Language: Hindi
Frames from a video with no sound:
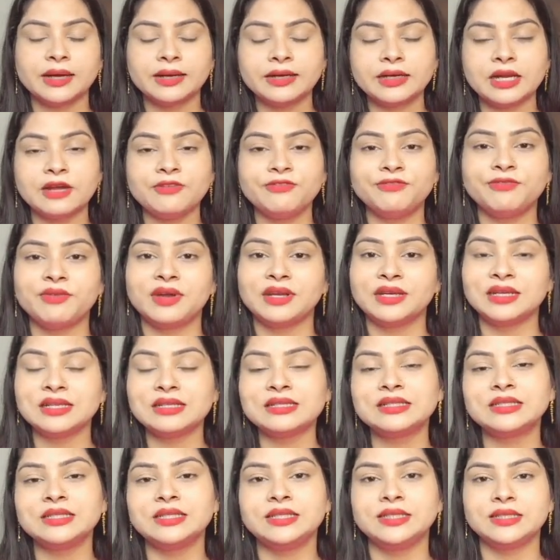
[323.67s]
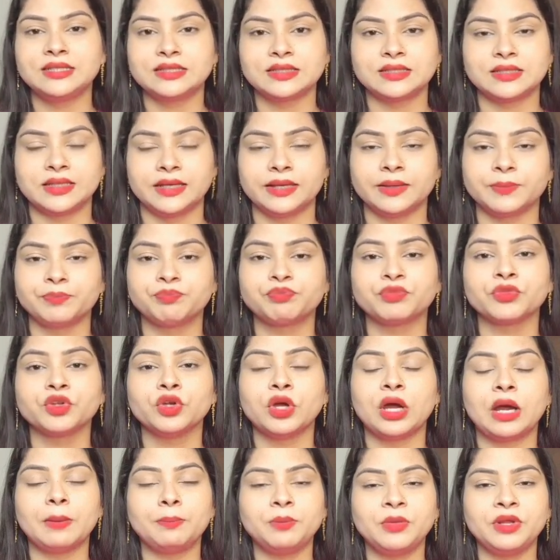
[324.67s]
अगर आप फेनल सीड से
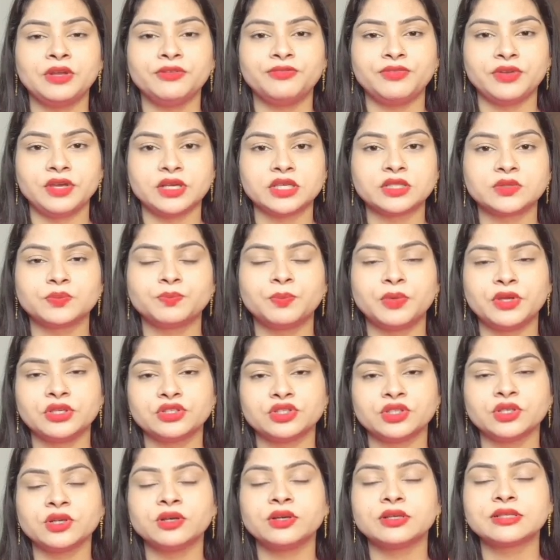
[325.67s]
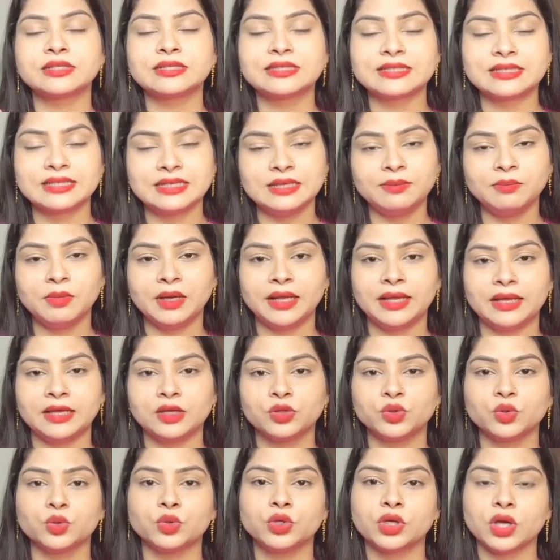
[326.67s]
अपने फेस पे जो ना स्टीम
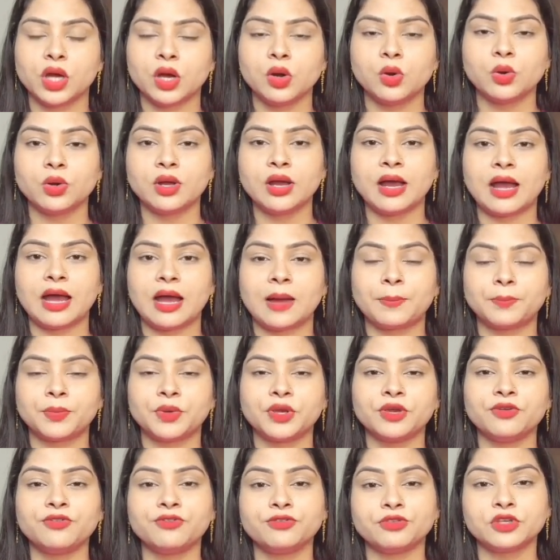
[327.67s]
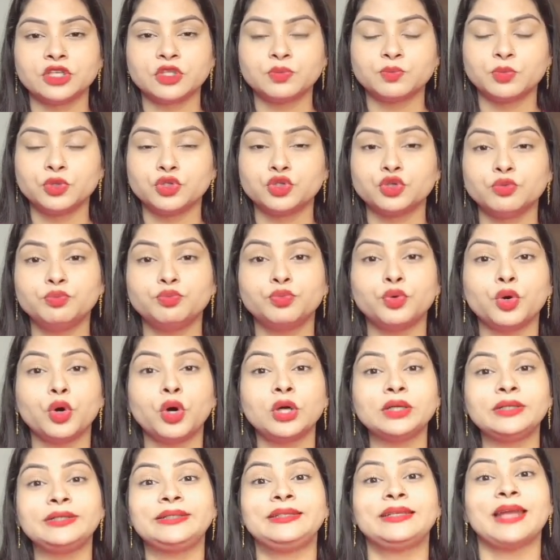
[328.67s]
लेंगे तो क्या होगा आपके फेस पे जो
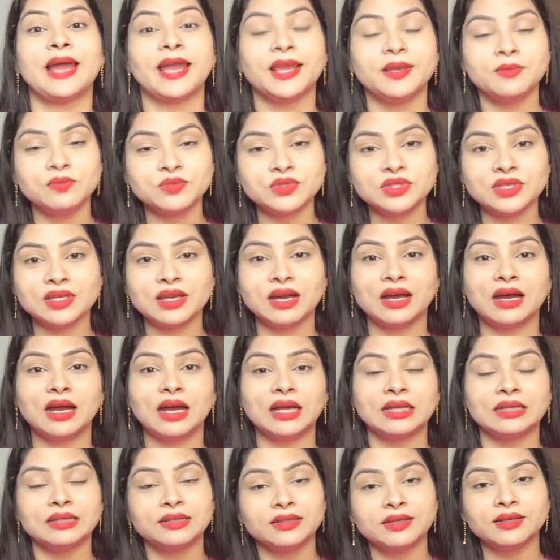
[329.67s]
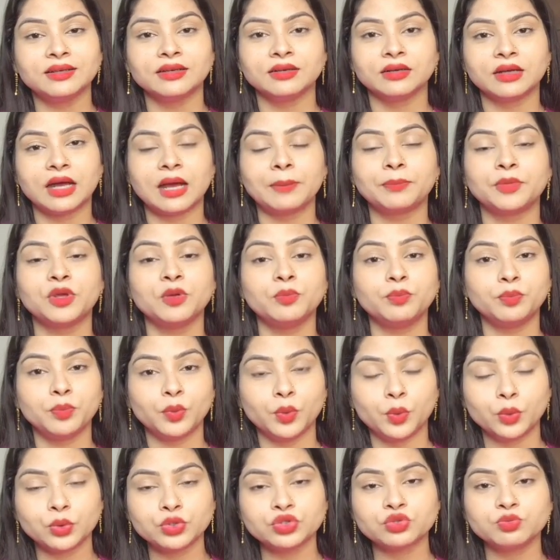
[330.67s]
बहुत टाइम से अंदर आपके
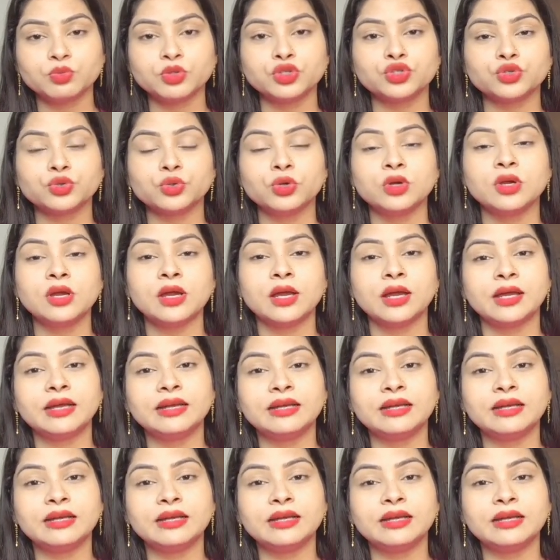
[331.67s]
पोर्स में जो